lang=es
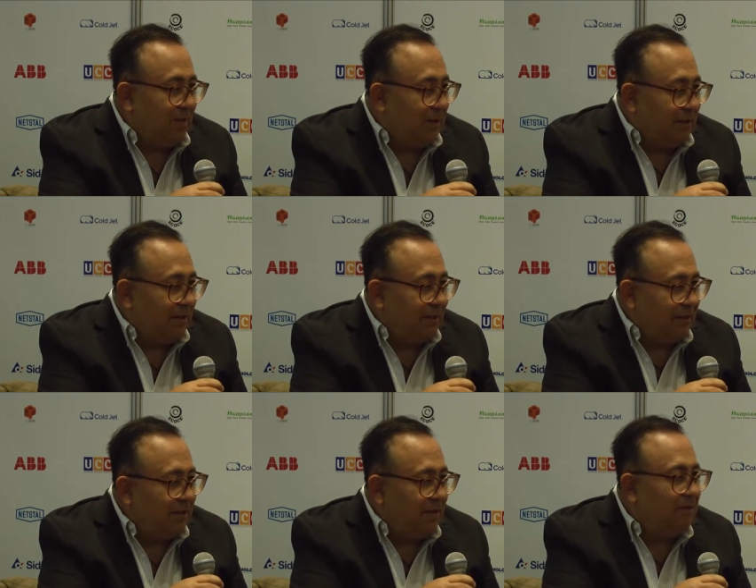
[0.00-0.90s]
en
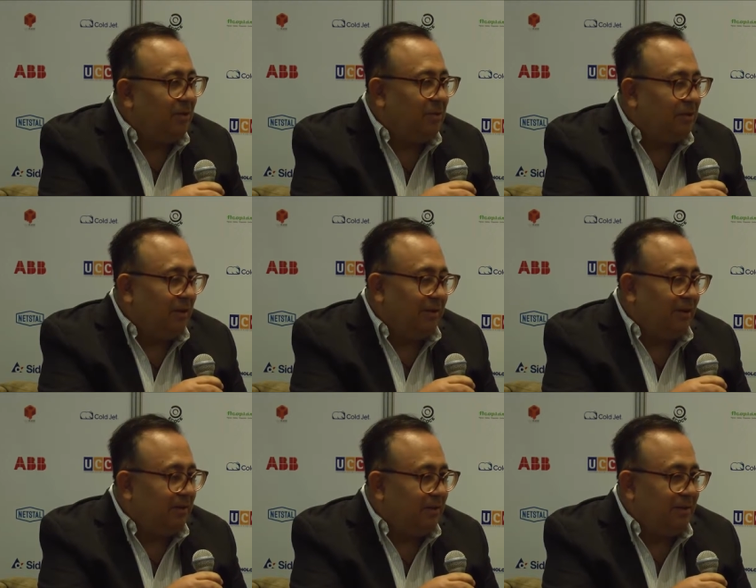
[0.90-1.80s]
diseños de botellas
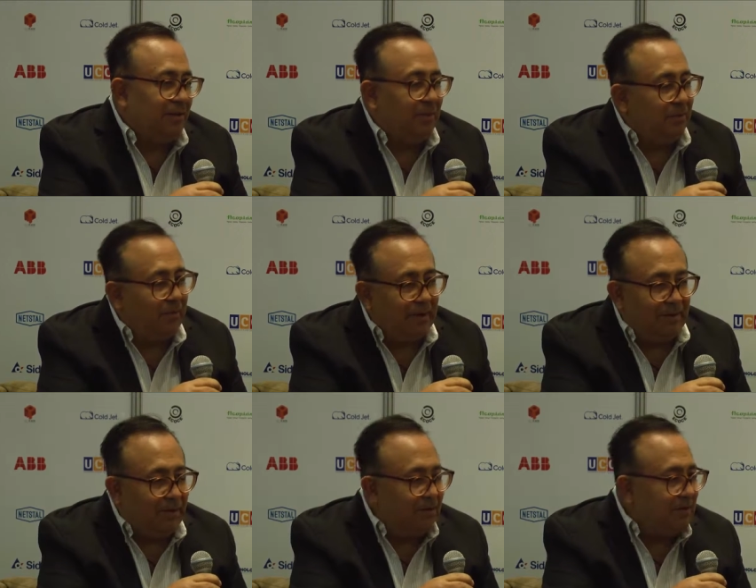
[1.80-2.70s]
hay diseños
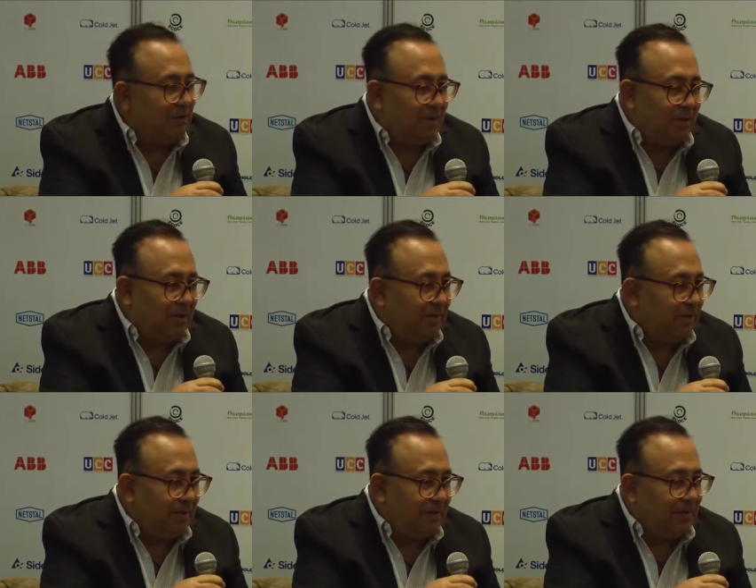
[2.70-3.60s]
preciosos de botellas
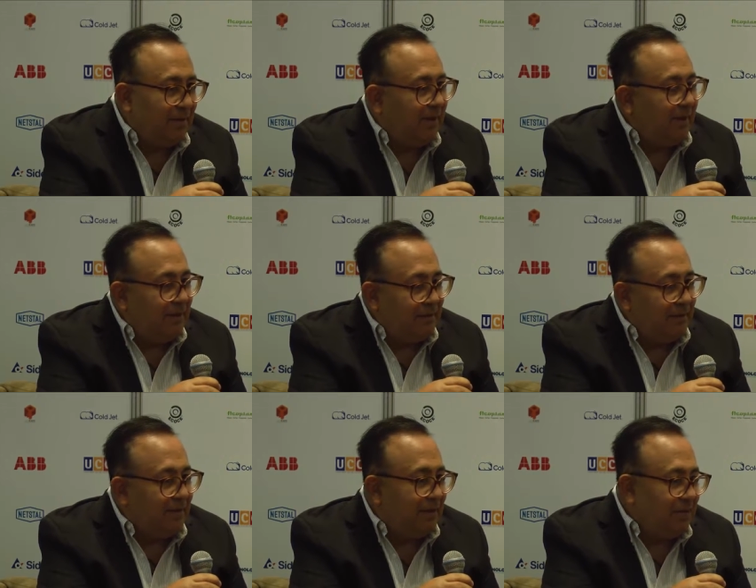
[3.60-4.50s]
que se,
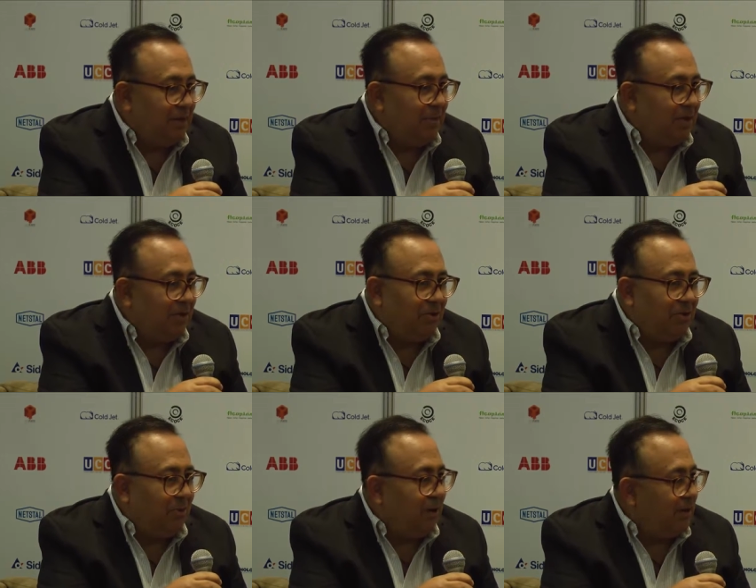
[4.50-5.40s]
hacen tanto en México
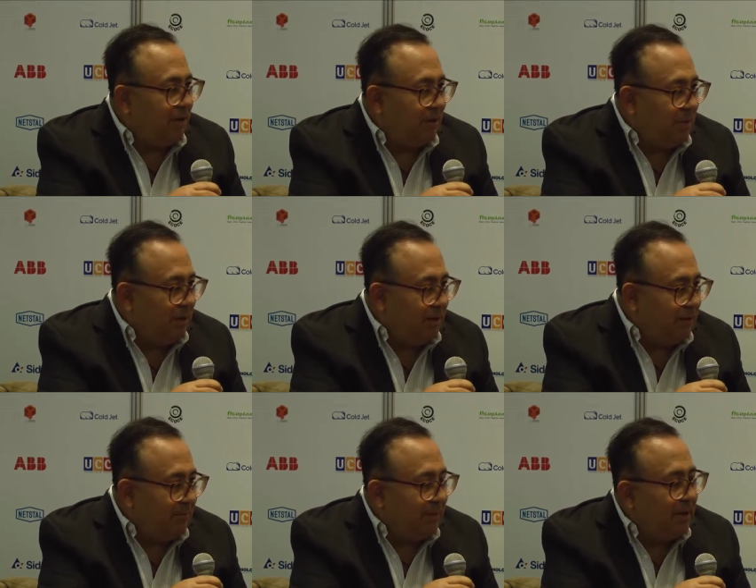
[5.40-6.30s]
como en Latinoamérica.